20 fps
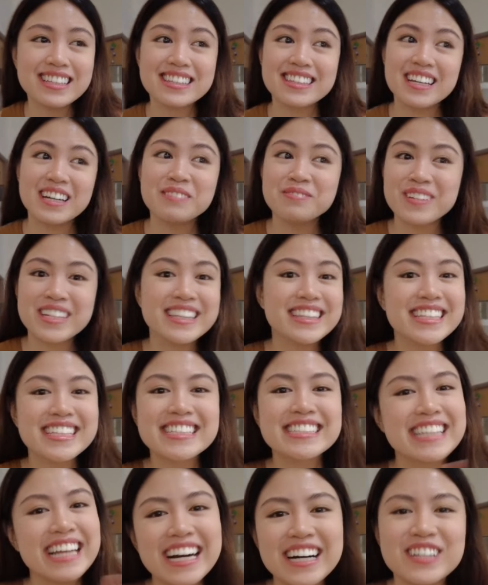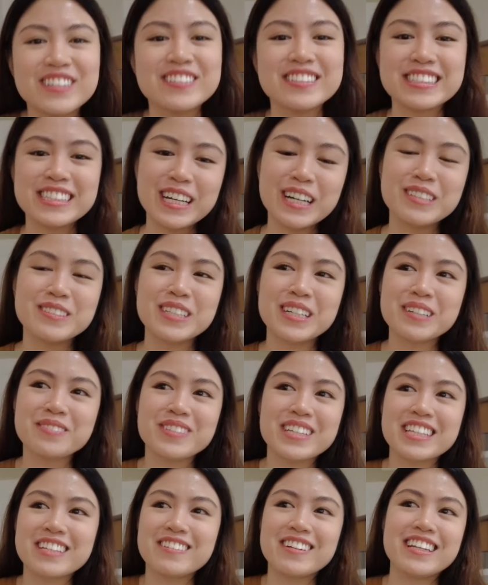And, up until now, hindi ako
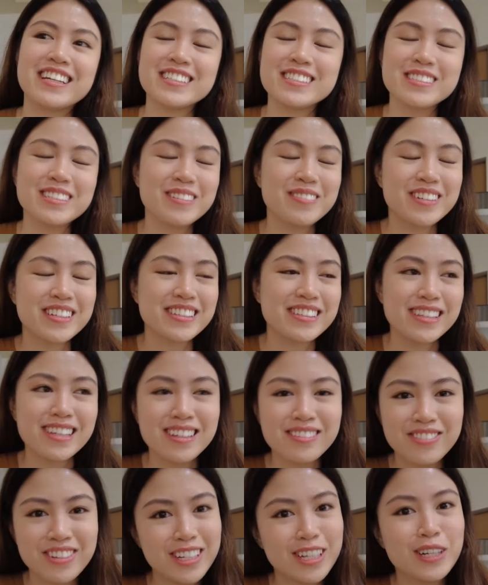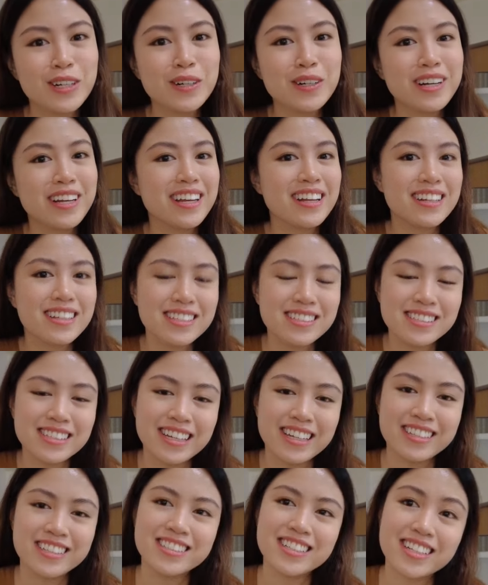makapaniwala. And sobrang thankful ako kay
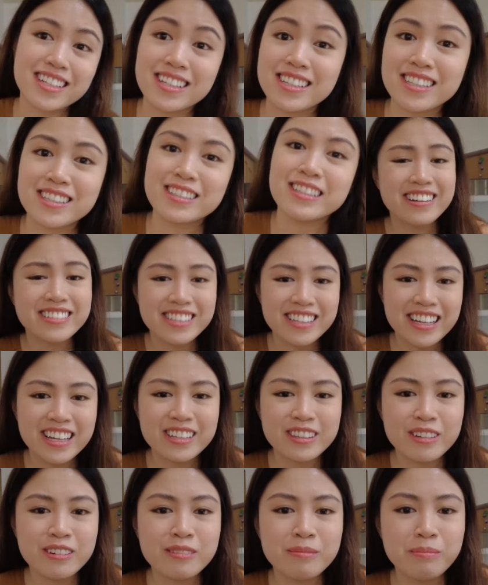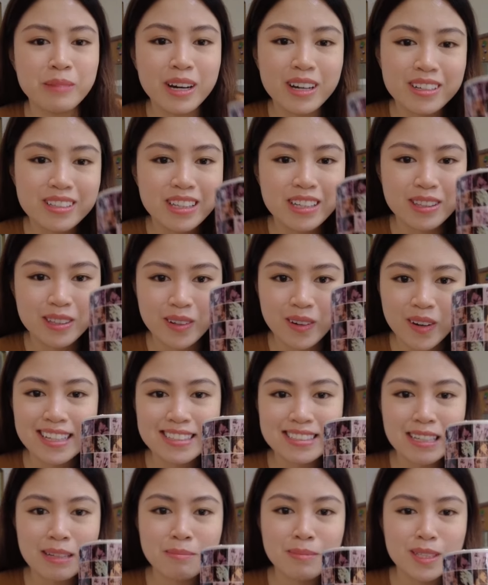Ariza and Sharin. Actually, itong mug na to,
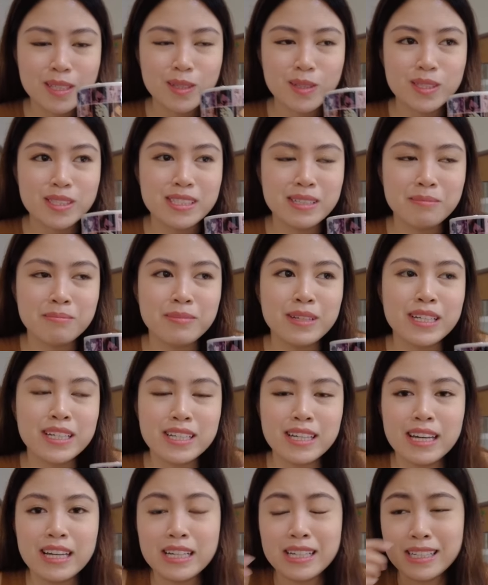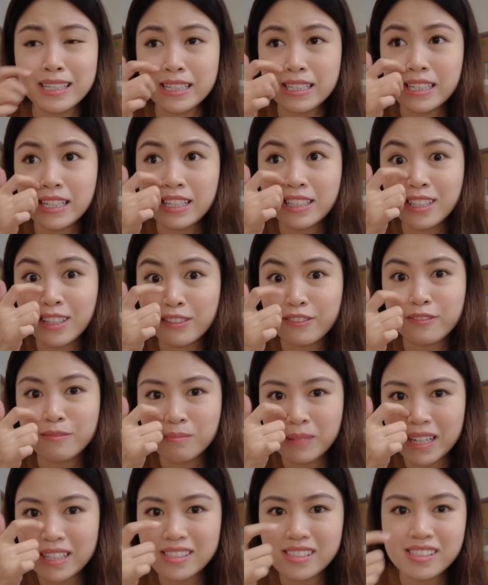kasama to sa binigay na gift
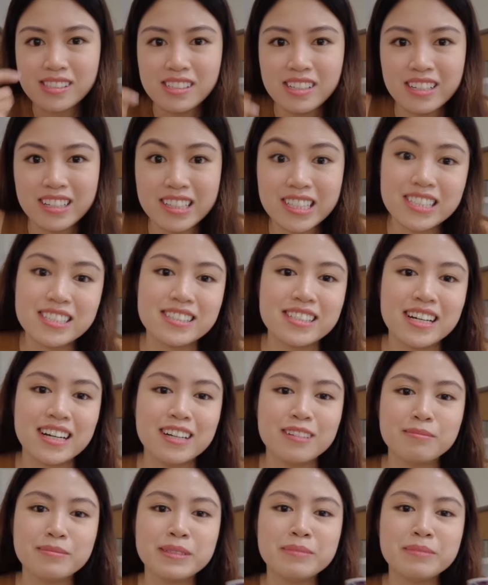box ni Ariza.